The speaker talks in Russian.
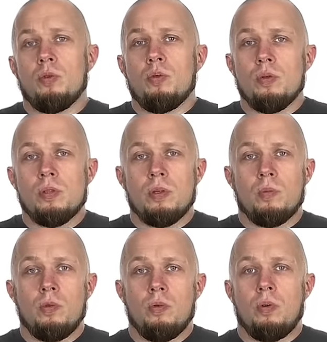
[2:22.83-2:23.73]

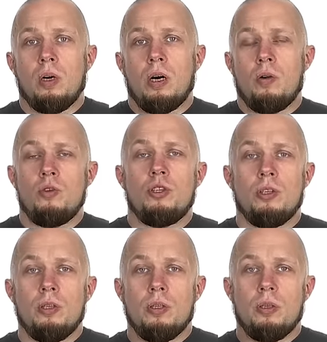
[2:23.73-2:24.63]
толстому,
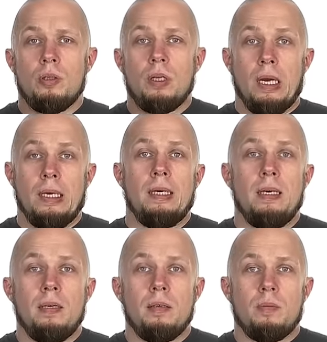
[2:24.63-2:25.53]
хорошие,
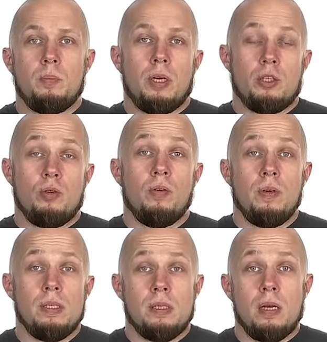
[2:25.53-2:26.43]
дорогие
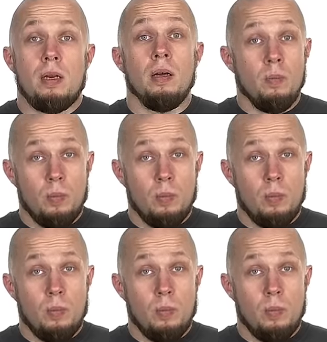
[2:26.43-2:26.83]
порошковые стали.